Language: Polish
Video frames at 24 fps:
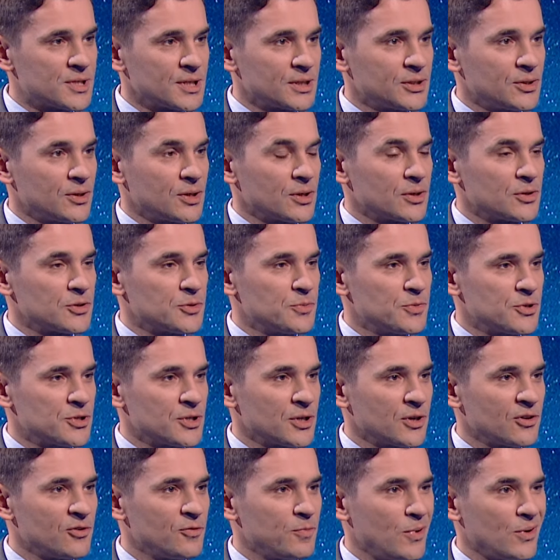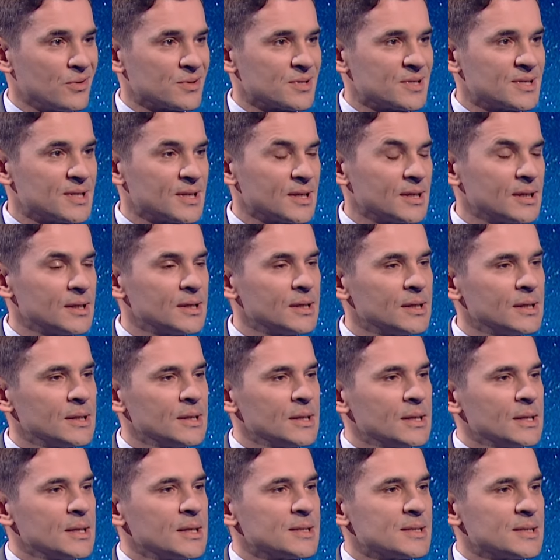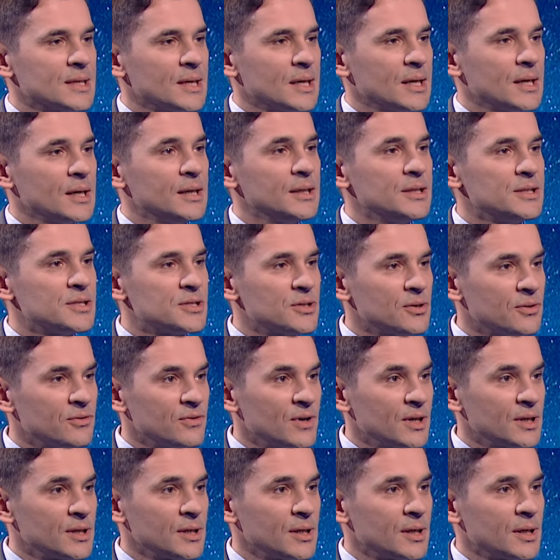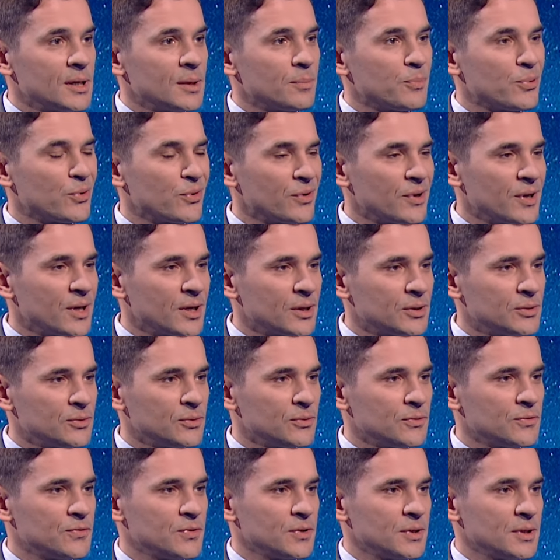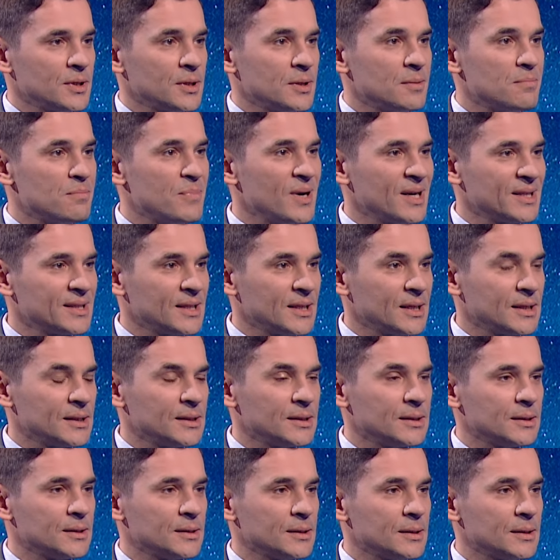sektora kosmicznego w Polsce, za inicjowanie projektów, badań,